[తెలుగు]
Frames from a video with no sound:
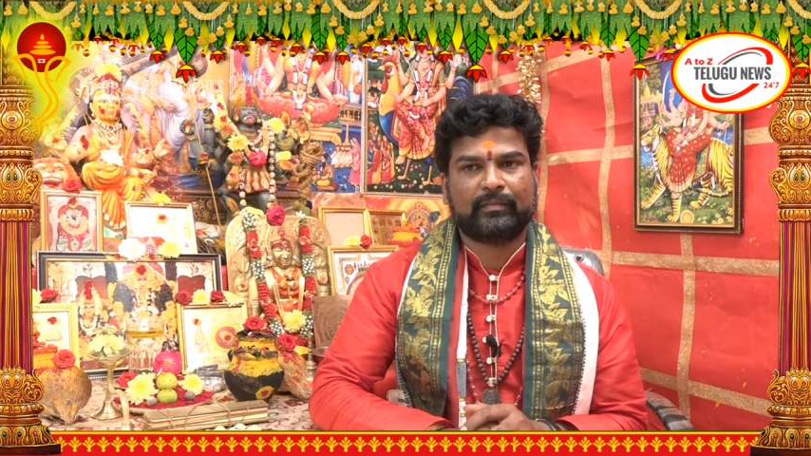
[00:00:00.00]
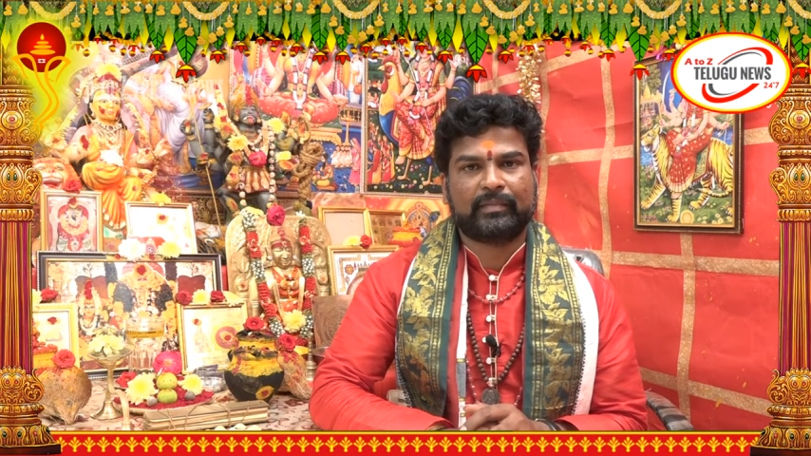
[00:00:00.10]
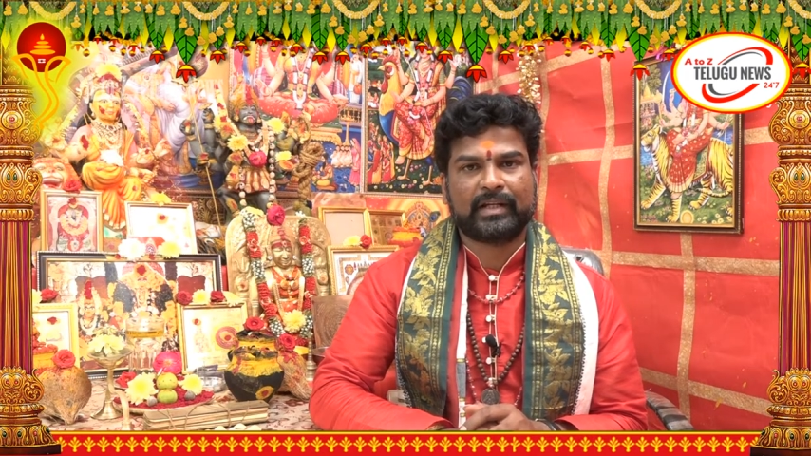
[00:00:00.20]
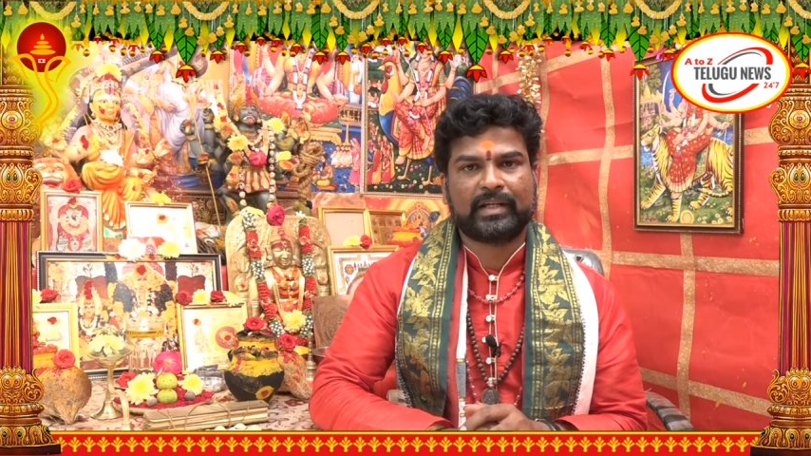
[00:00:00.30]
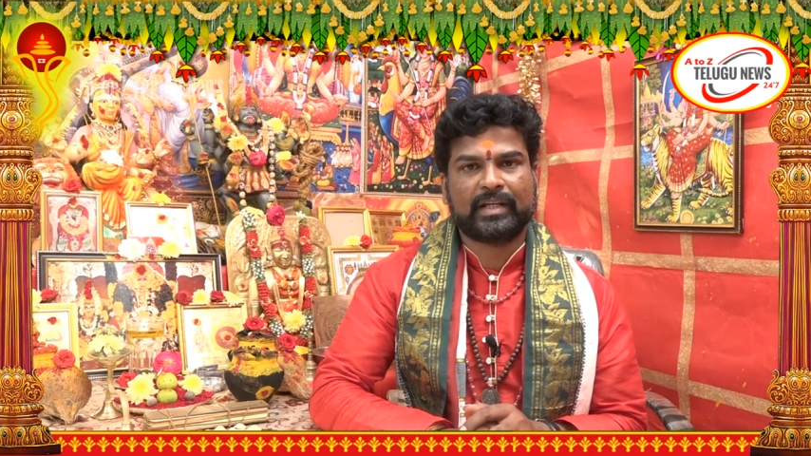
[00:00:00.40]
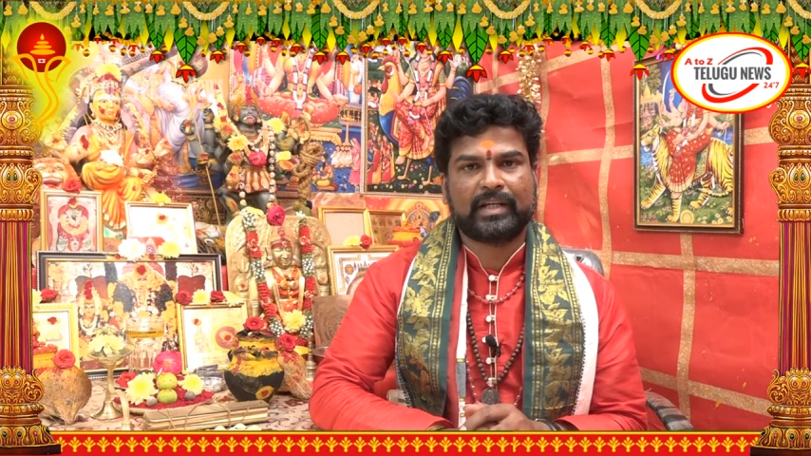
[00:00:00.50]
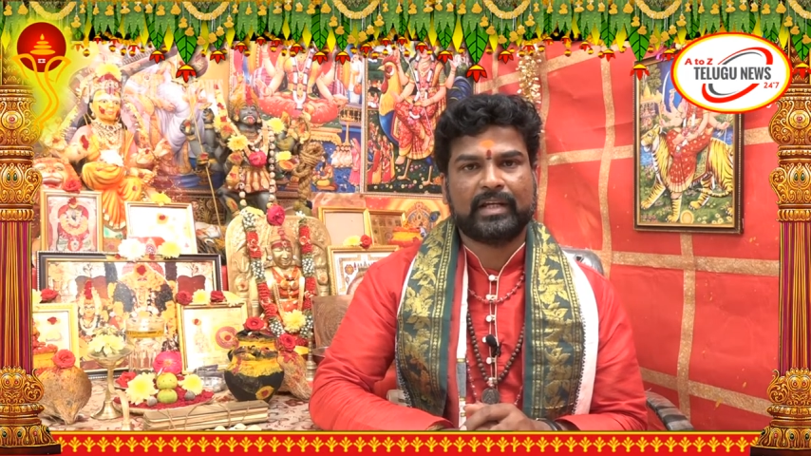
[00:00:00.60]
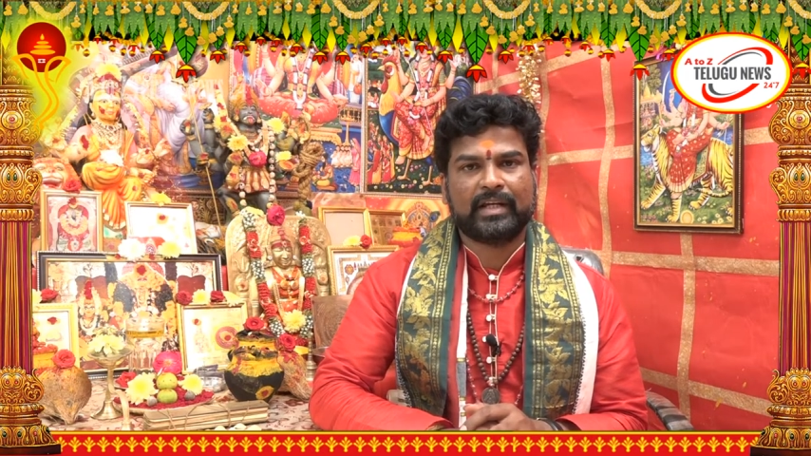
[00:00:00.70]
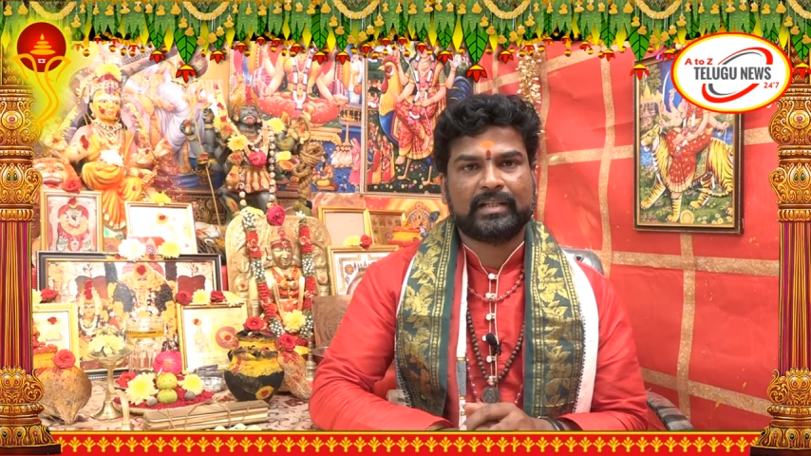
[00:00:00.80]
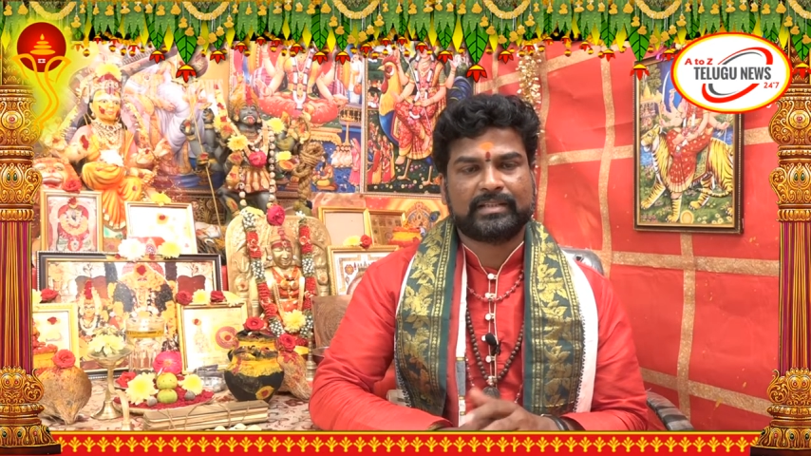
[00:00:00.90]
మనకి
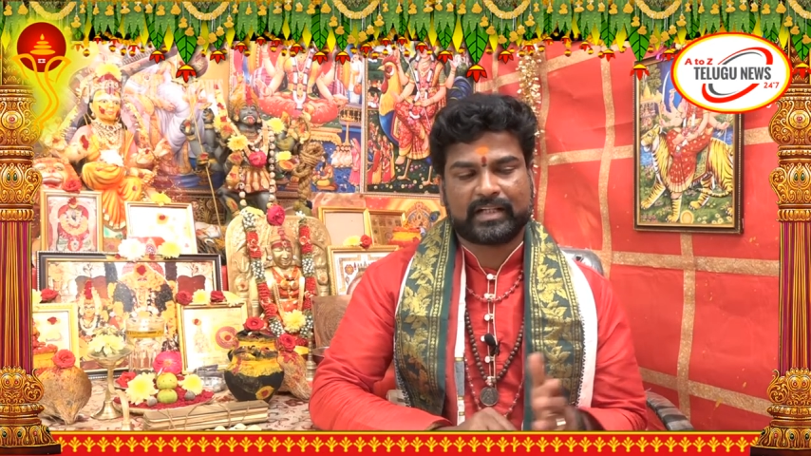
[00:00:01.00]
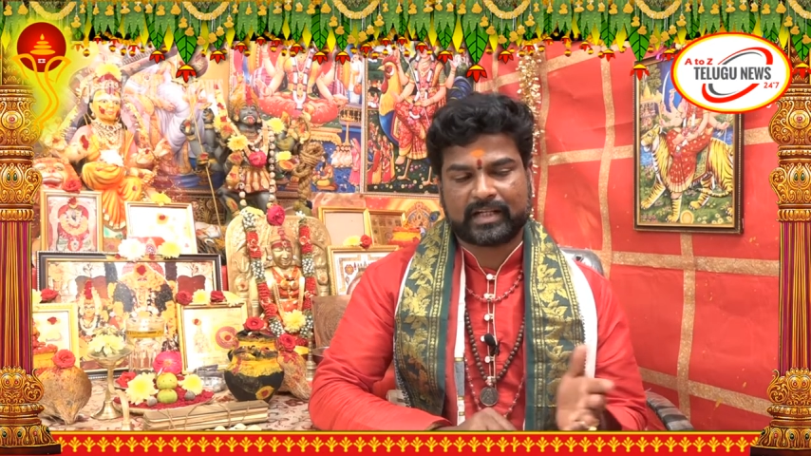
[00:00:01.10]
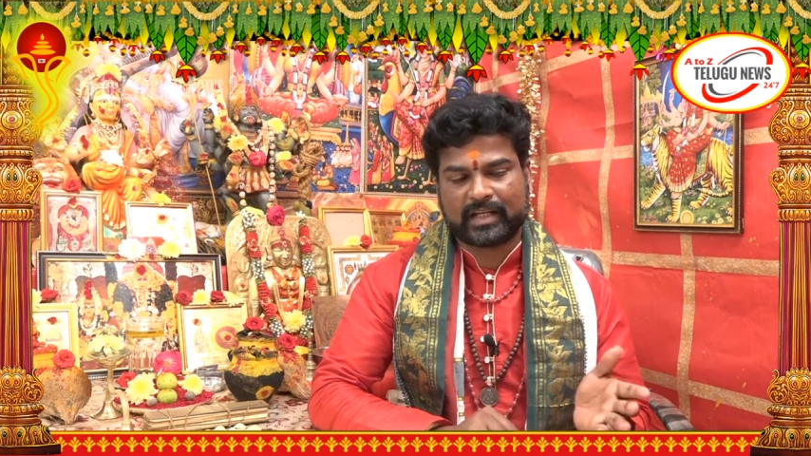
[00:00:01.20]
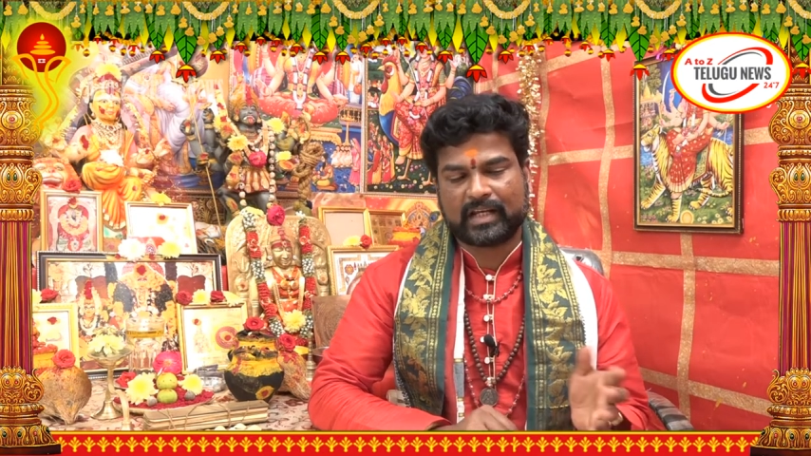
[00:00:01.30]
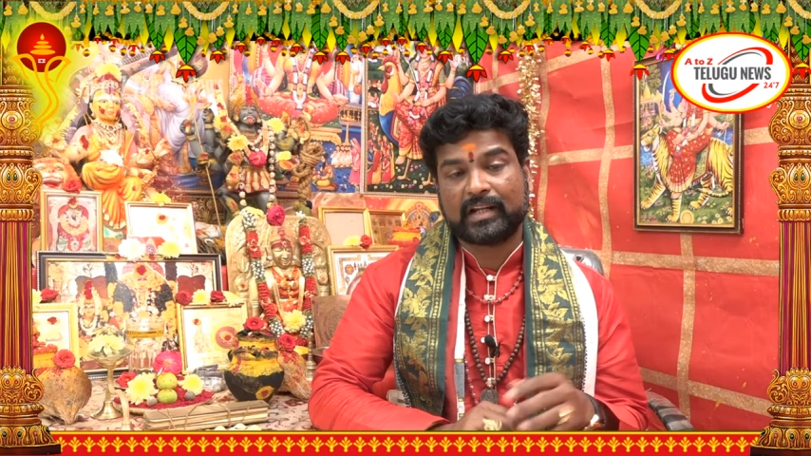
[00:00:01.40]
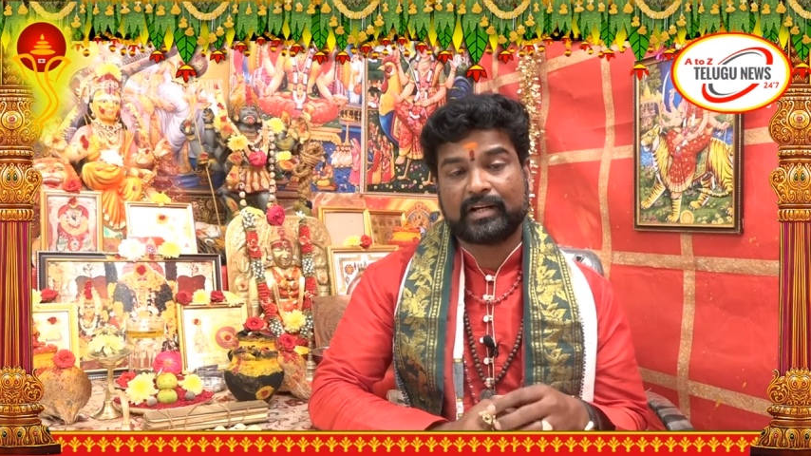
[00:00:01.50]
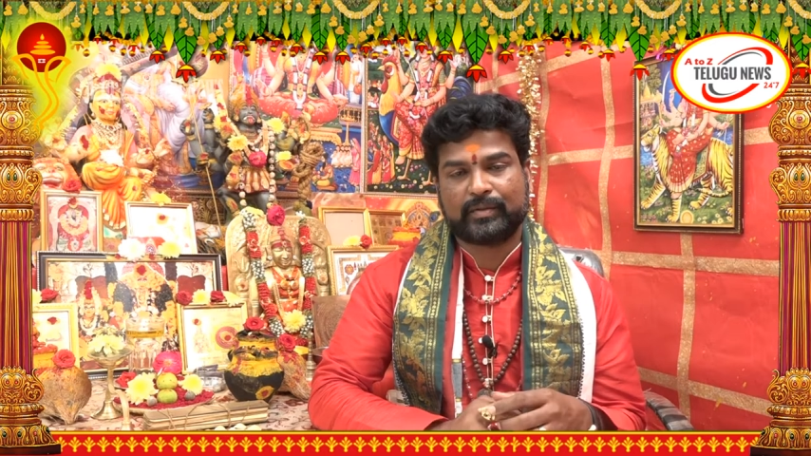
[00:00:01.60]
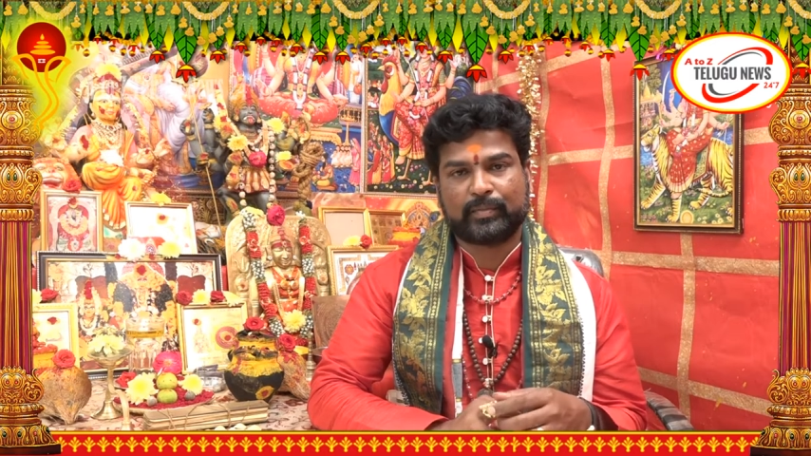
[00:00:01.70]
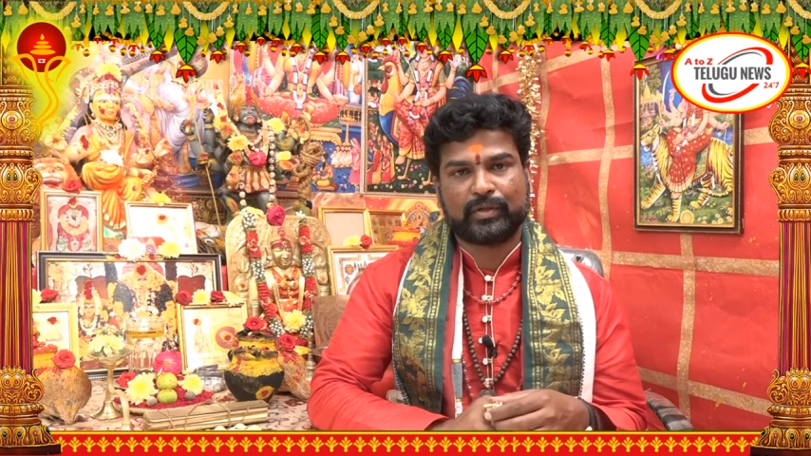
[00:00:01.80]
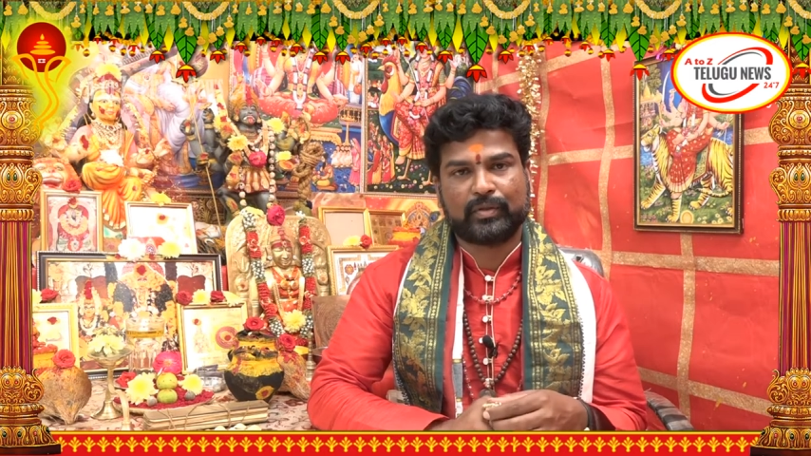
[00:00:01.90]
చక్కెరకేలు
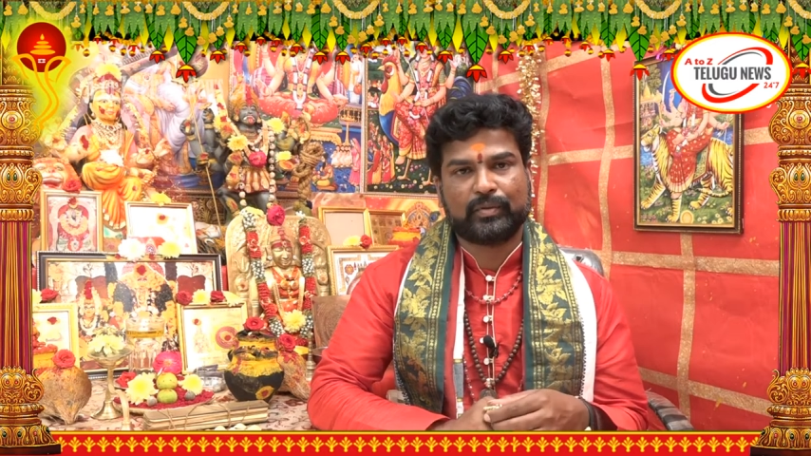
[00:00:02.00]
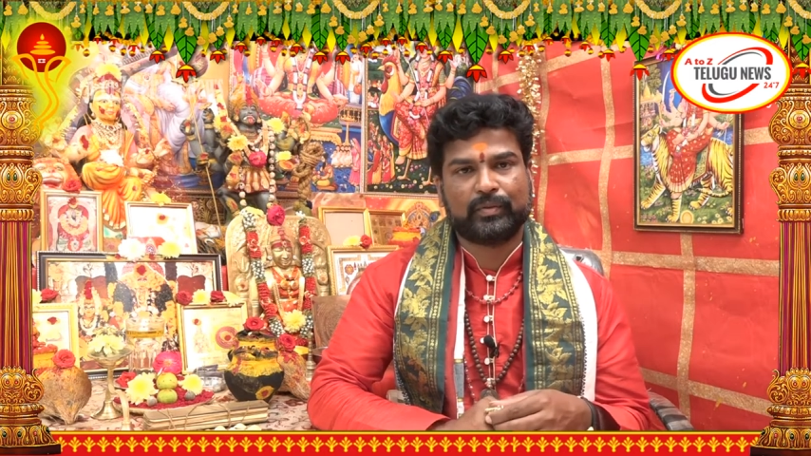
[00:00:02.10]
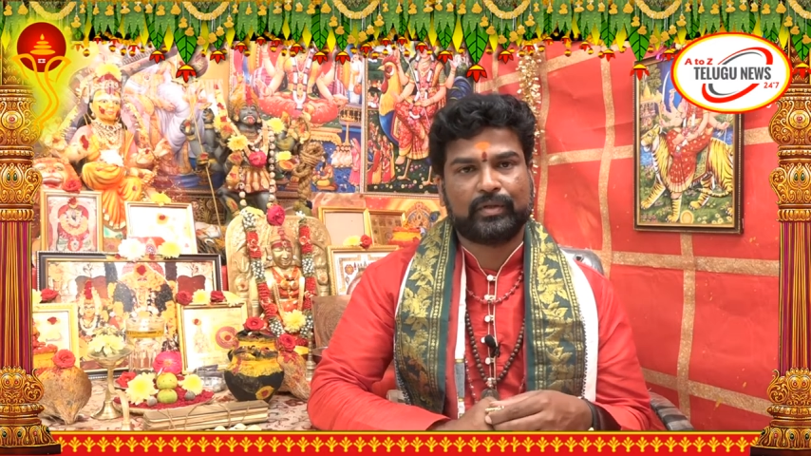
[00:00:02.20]
అరటి పండ్లు